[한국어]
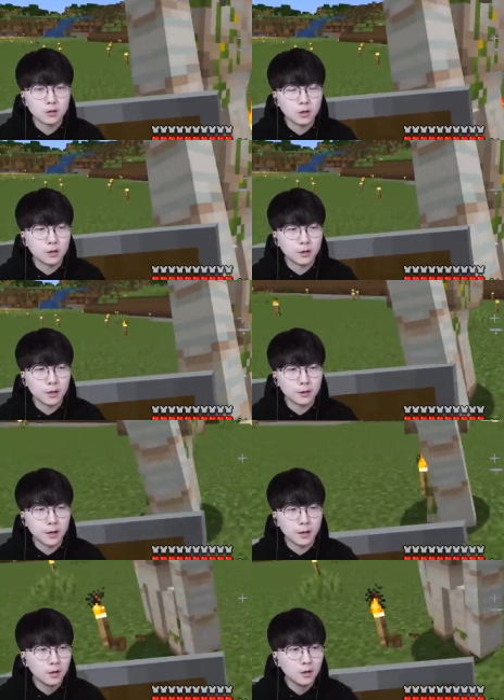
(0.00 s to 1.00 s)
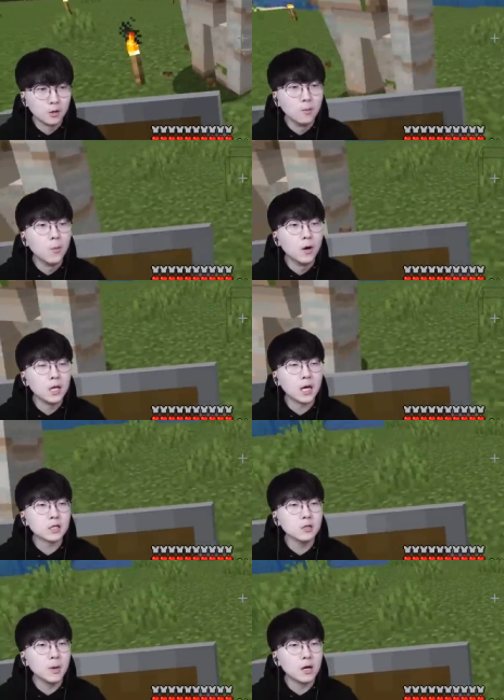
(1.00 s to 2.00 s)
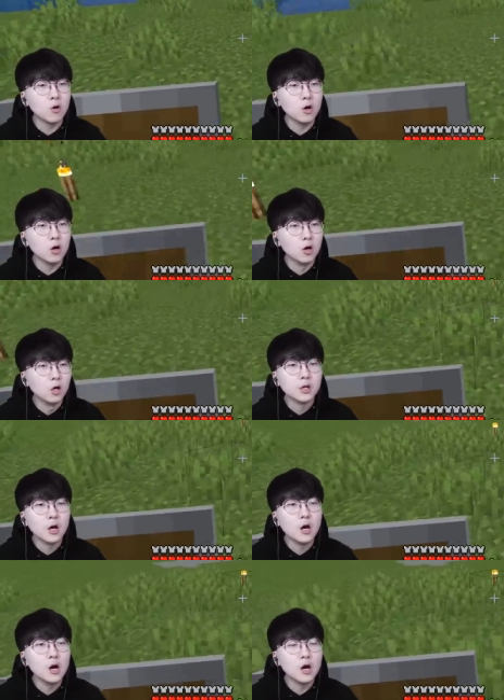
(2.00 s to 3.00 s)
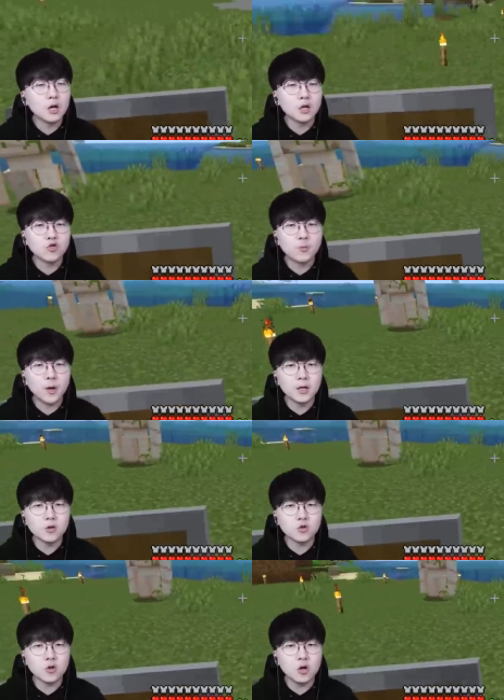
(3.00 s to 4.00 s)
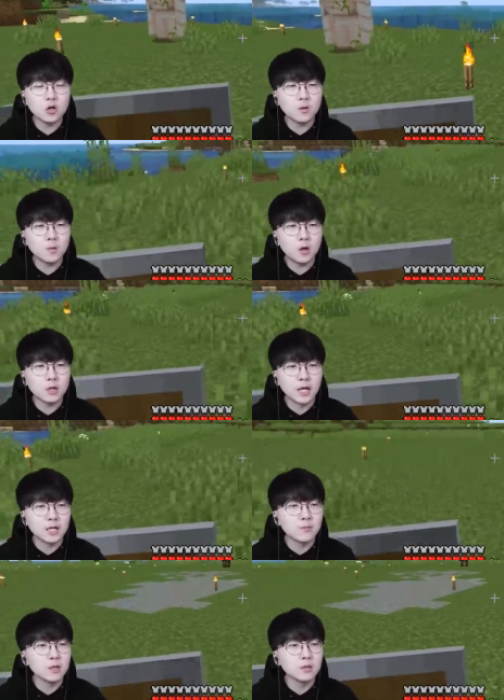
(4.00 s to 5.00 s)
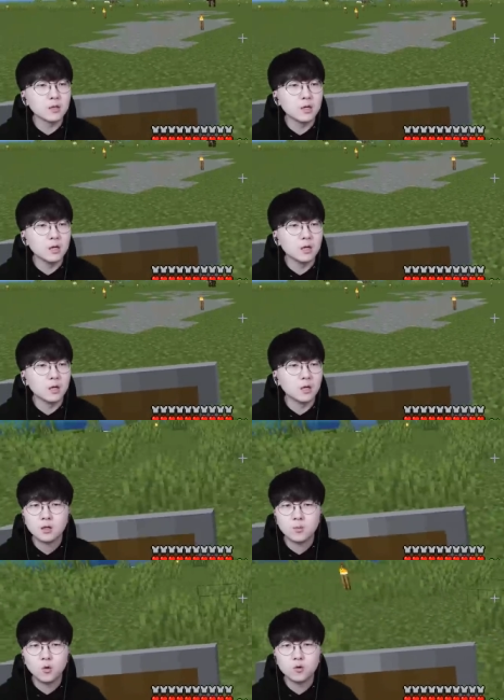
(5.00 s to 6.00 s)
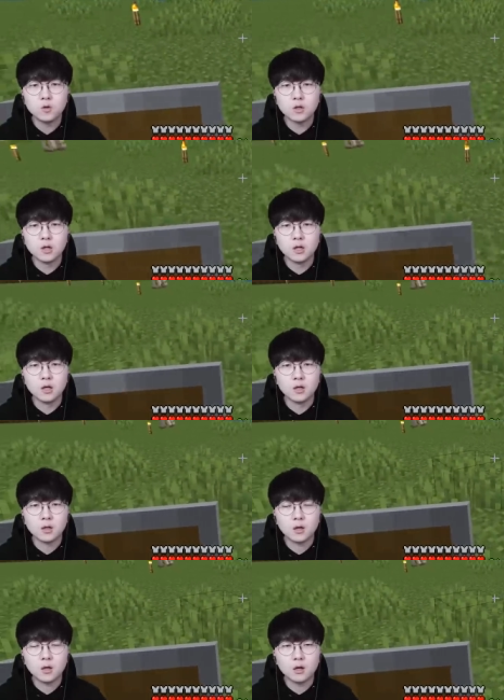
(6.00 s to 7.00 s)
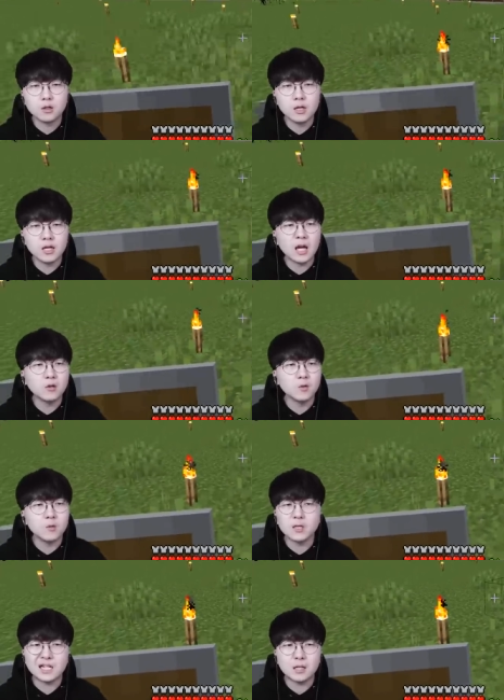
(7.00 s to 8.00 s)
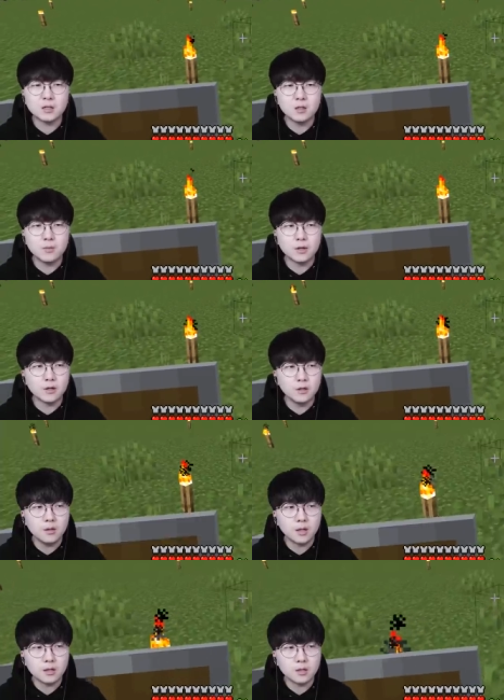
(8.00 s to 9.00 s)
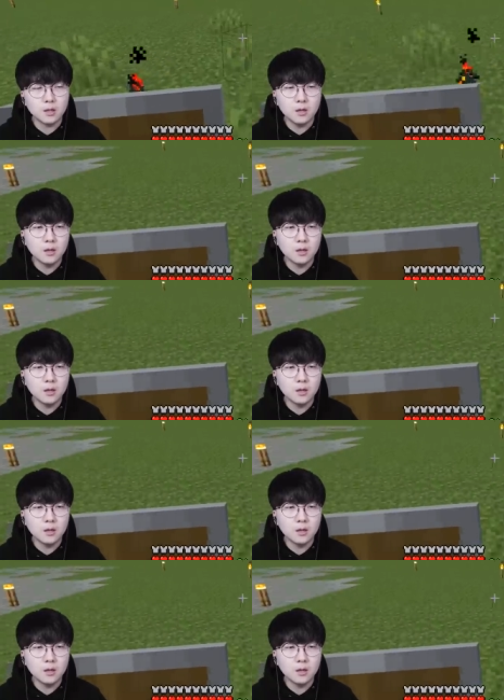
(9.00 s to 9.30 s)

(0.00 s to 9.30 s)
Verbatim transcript: 그래 그래 그래 너무 멀리 가지는 말고 여기 주변에서 조금 걸어 다니면서 그 몬스터들 그 거슬리게 하는 놈들 싹다 쓸어버려 알았지?